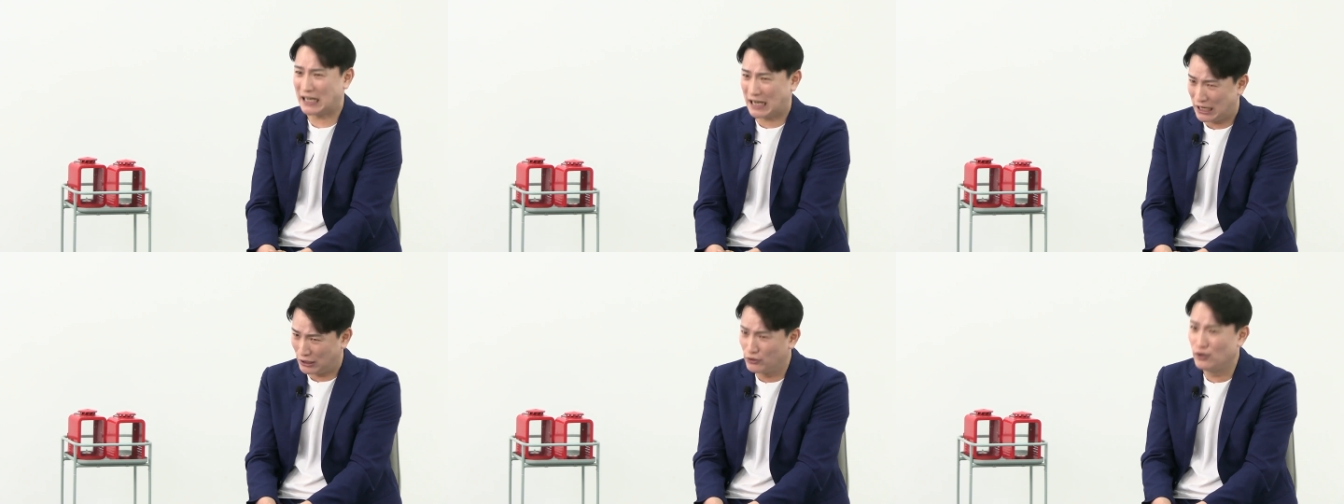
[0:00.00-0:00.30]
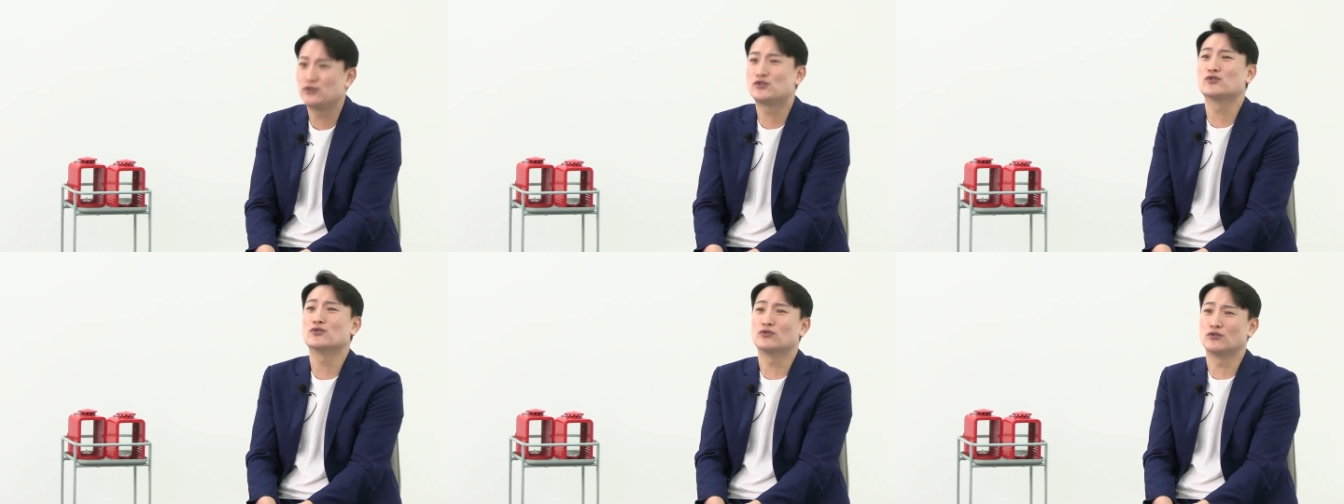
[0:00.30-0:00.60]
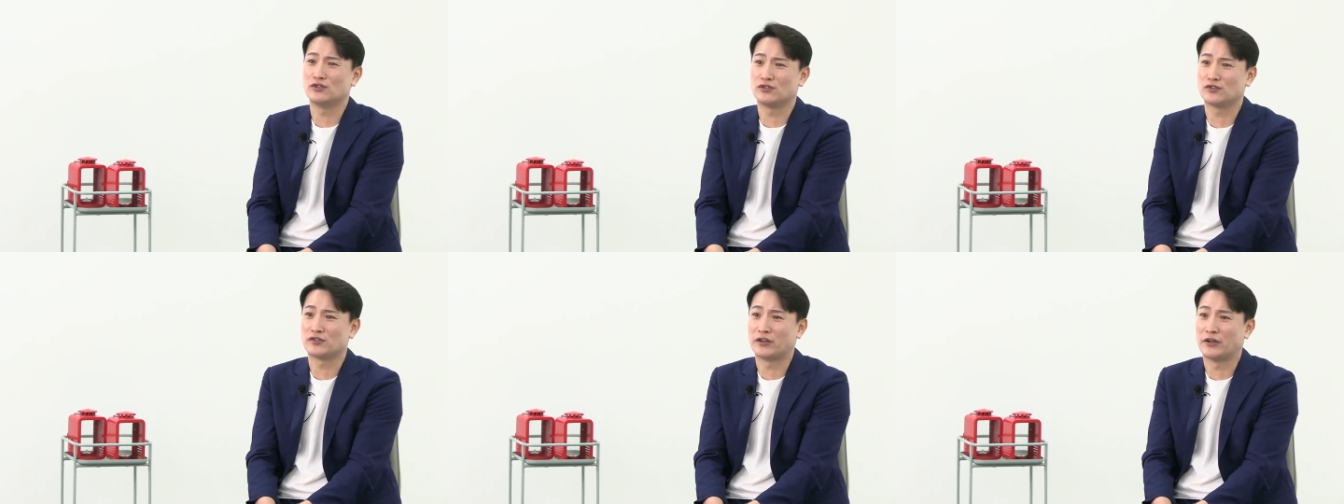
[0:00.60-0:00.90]

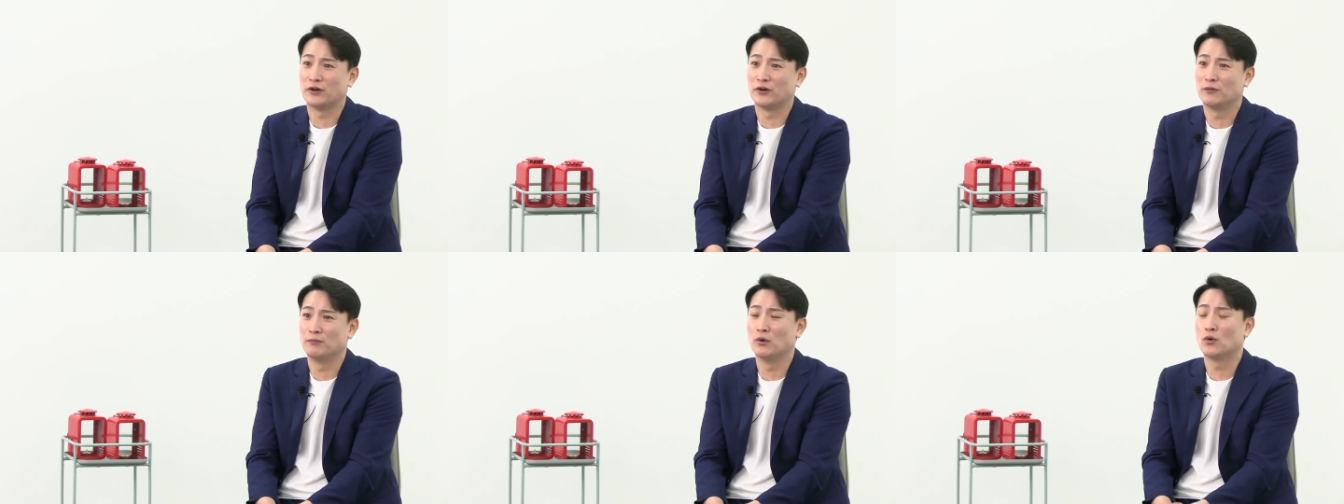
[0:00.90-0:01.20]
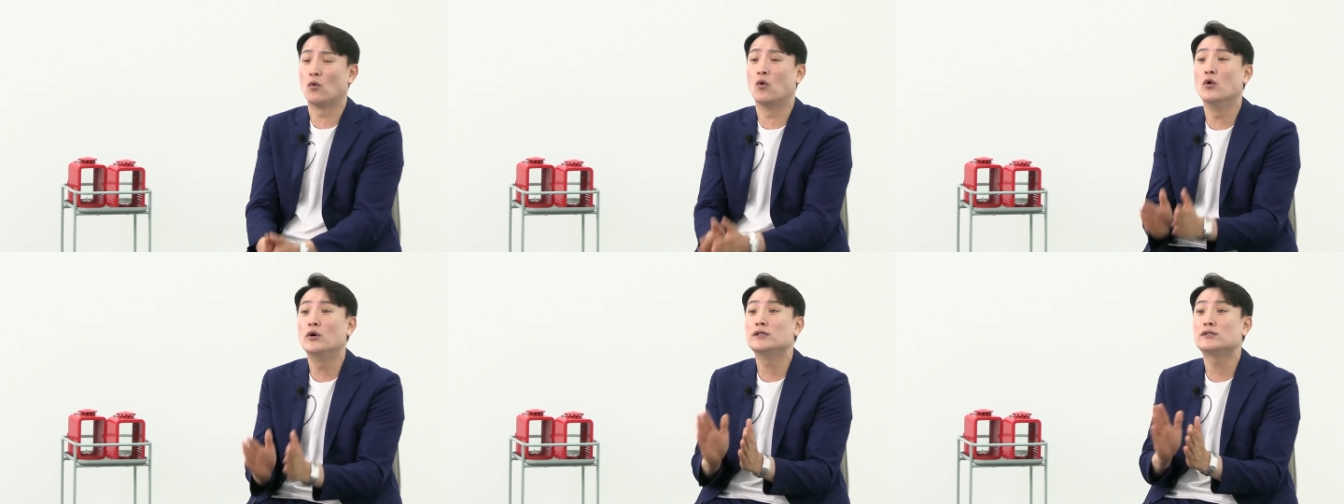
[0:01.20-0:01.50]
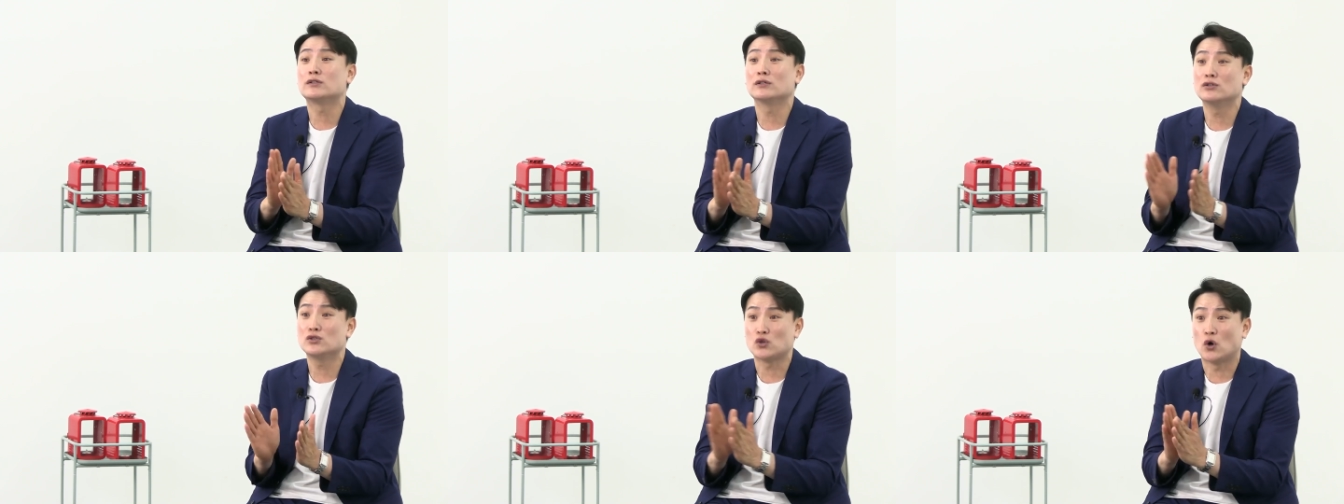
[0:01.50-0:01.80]
간헐적으로 있으세요. 뭐
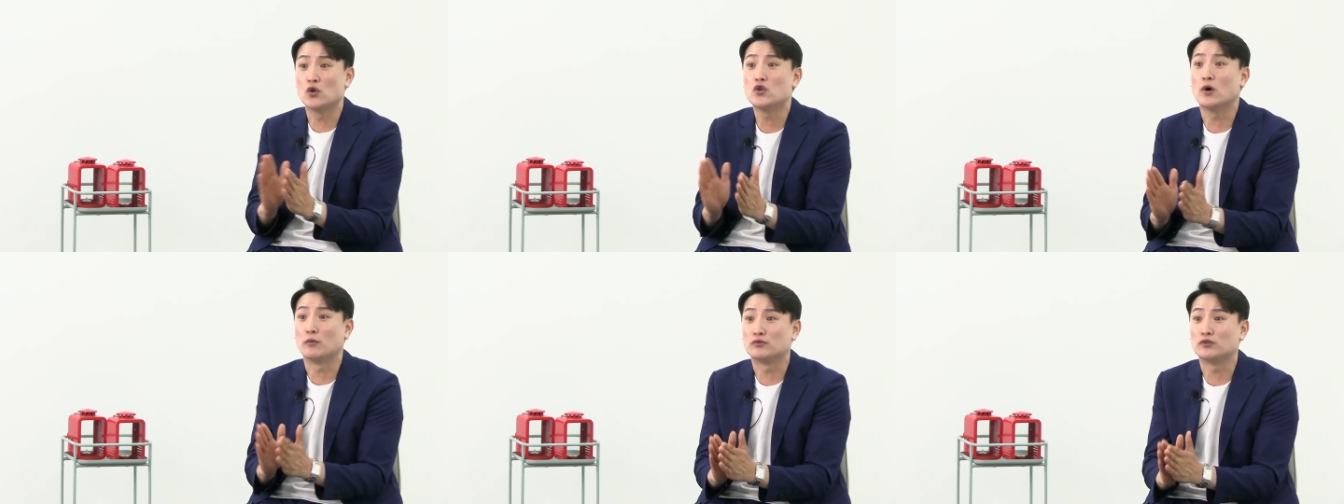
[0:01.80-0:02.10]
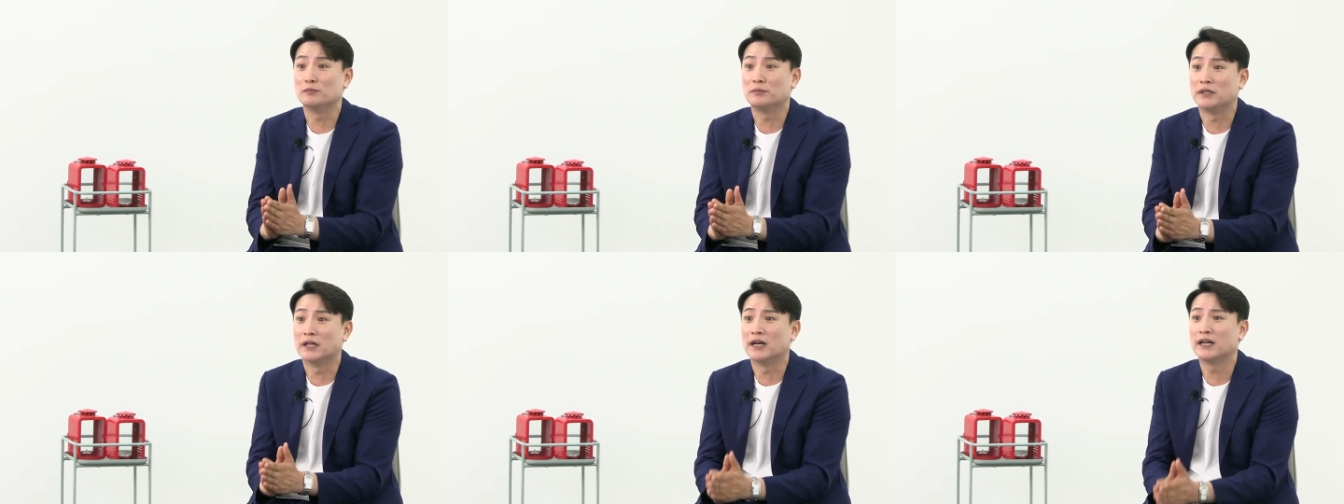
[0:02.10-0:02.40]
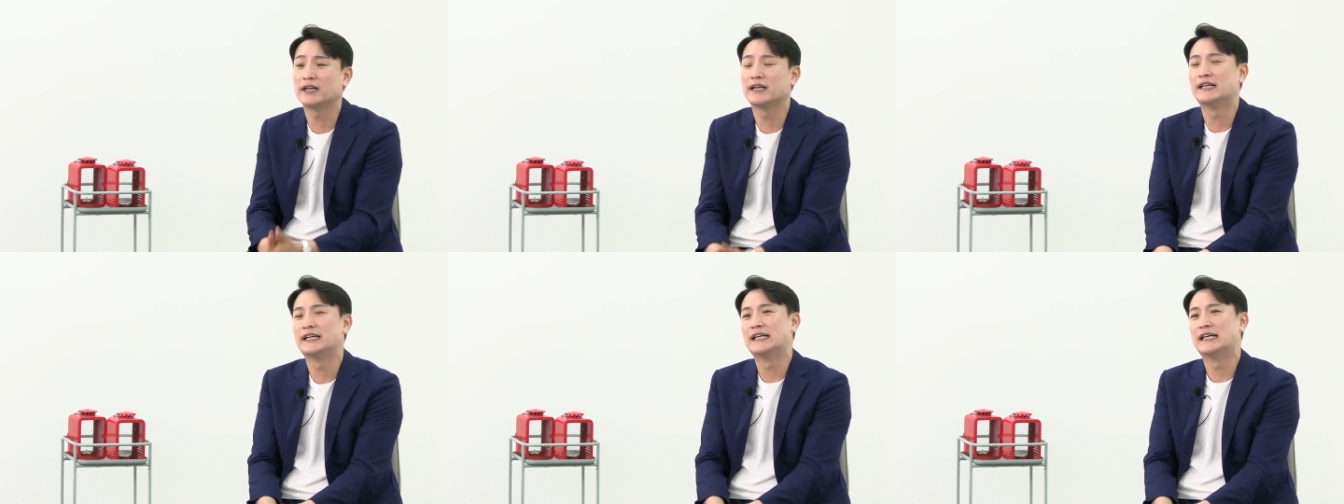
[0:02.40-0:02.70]
고의성은 전혀 없습니다.
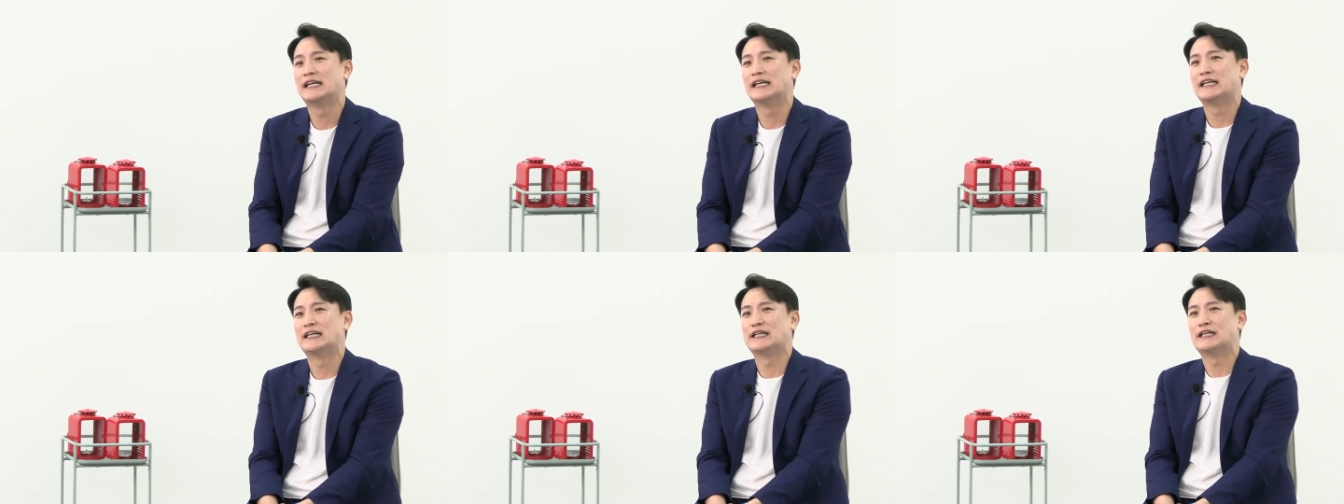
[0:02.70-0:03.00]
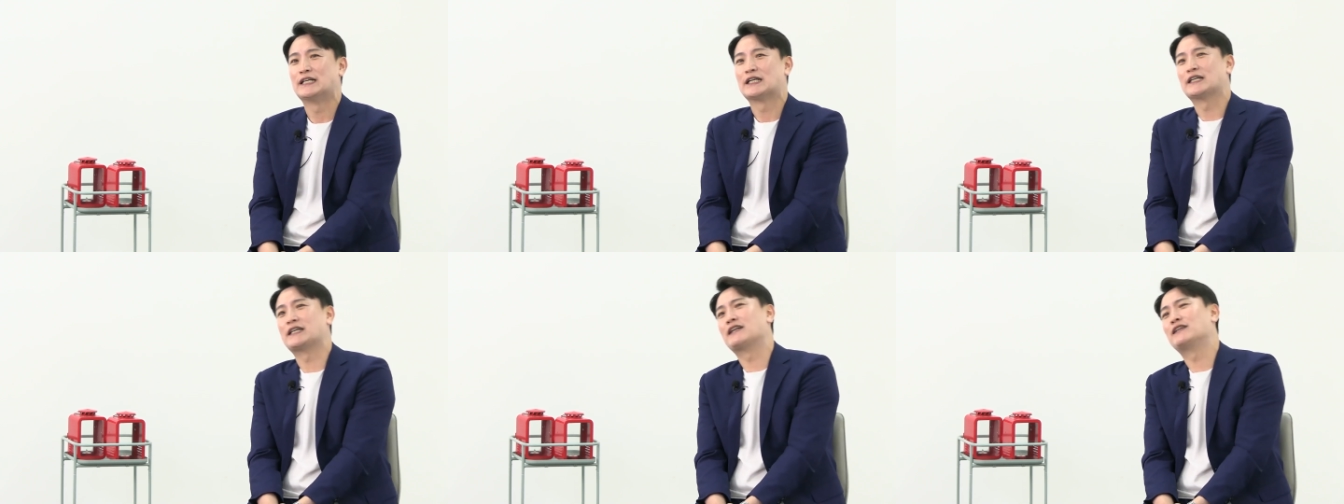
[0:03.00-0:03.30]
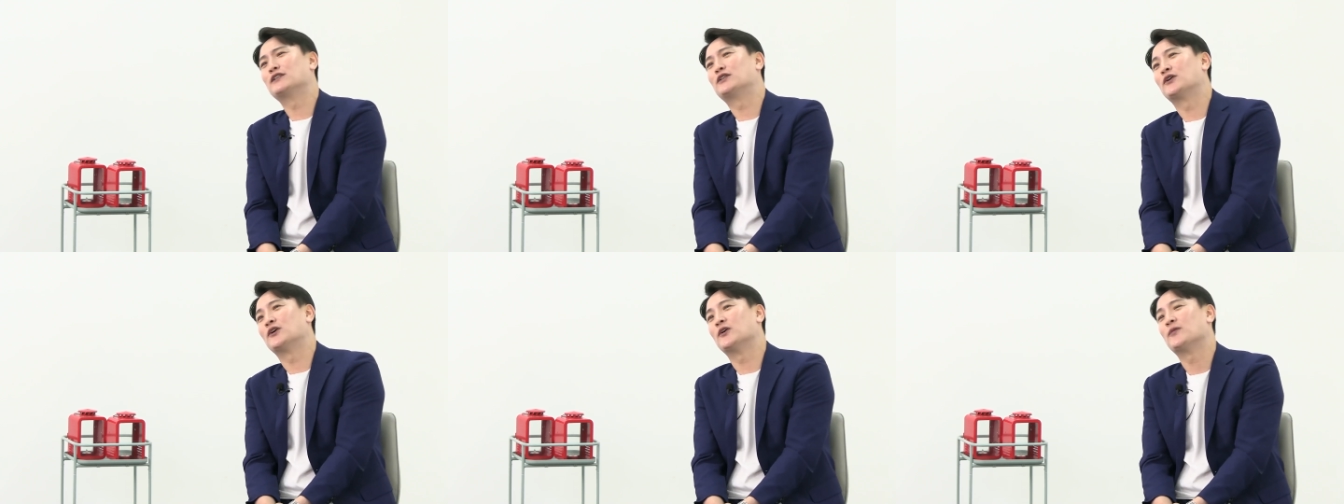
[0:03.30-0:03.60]
네.
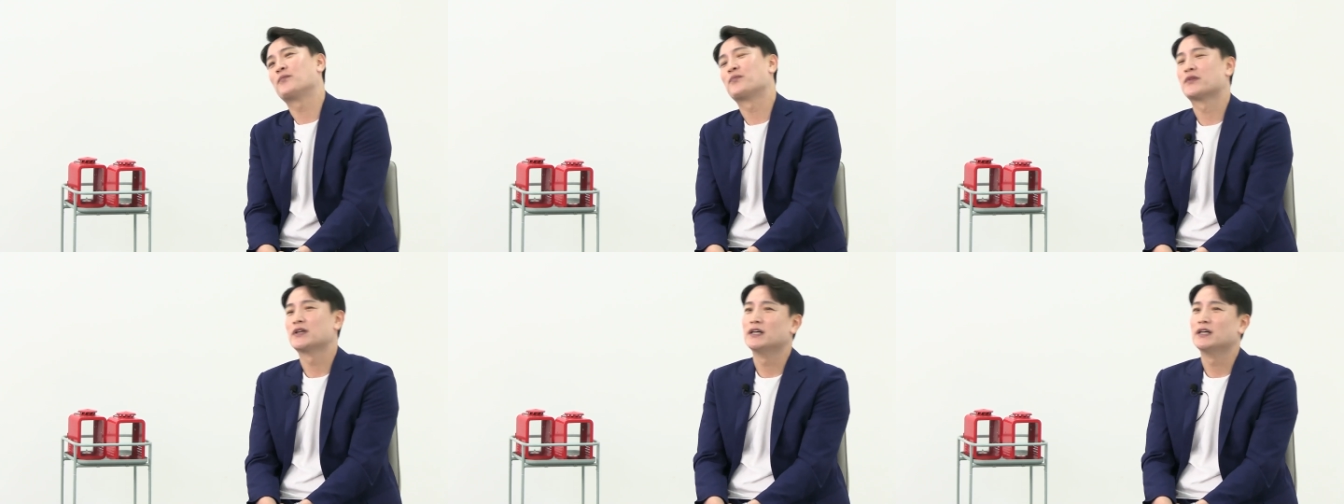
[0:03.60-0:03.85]
예를 들어